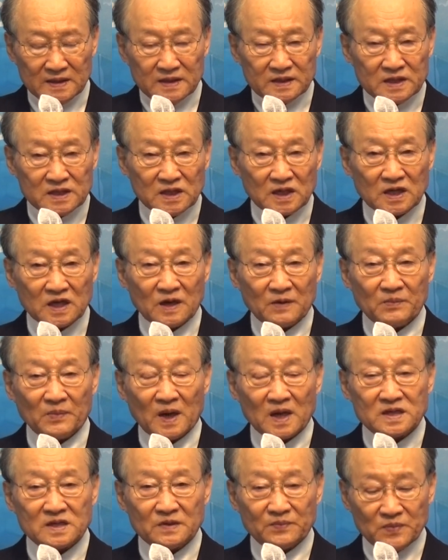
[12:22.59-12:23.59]
성경
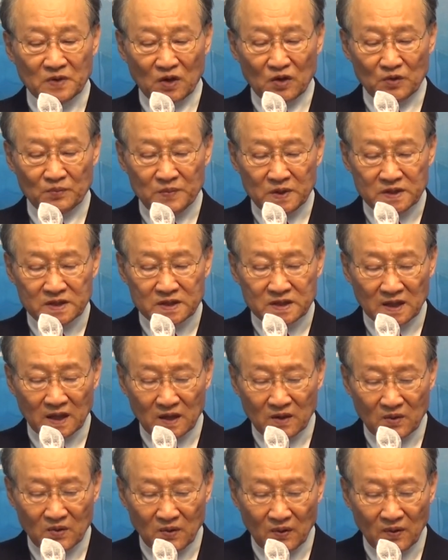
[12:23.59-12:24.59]
말씀대로 믿지
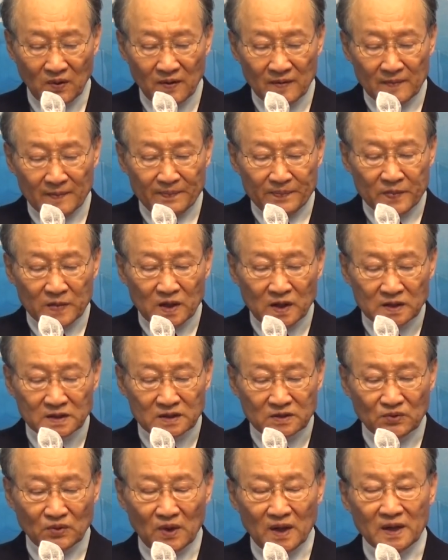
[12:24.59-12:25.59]
않고
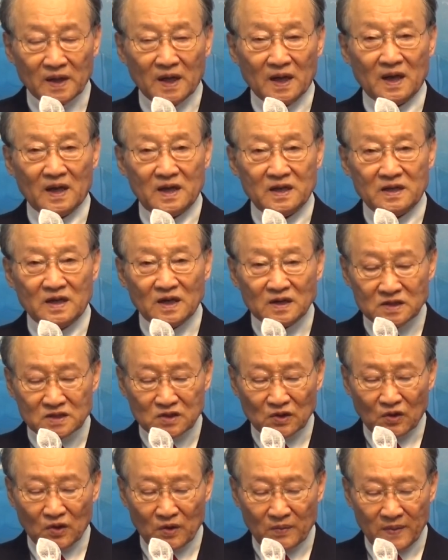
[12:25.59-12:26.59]
엉뚱하게
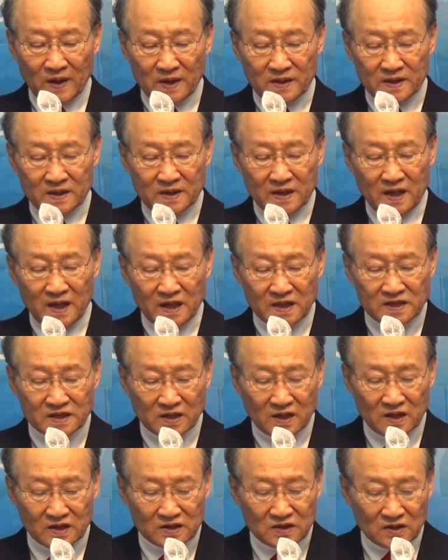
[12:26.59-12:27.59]
영적으로만
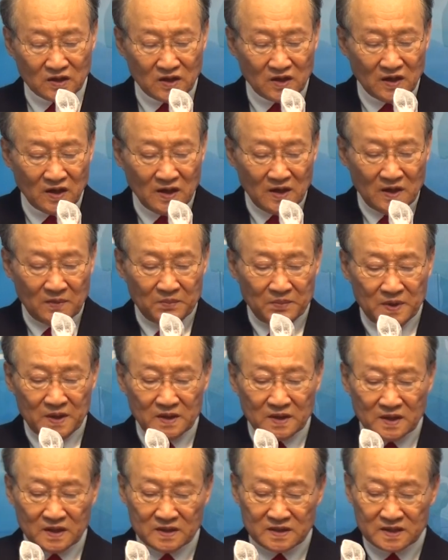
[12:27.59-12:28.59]
해석해서
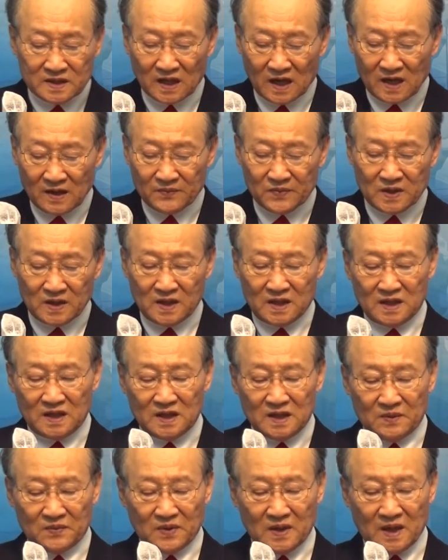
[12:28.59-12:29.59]
믿는 사람들이
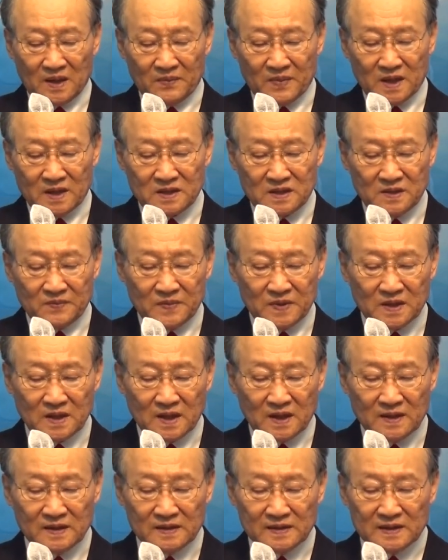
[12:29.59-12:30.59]
너무나
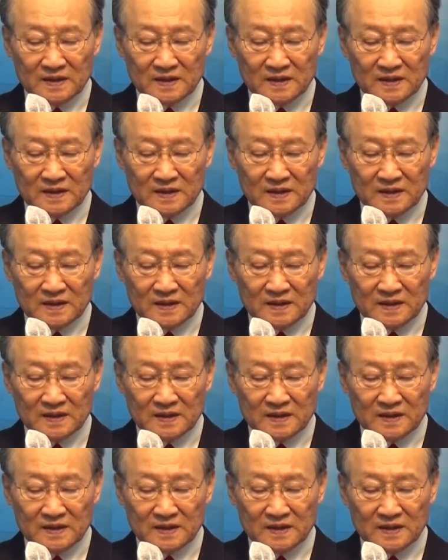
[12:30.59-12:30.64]
많습니다.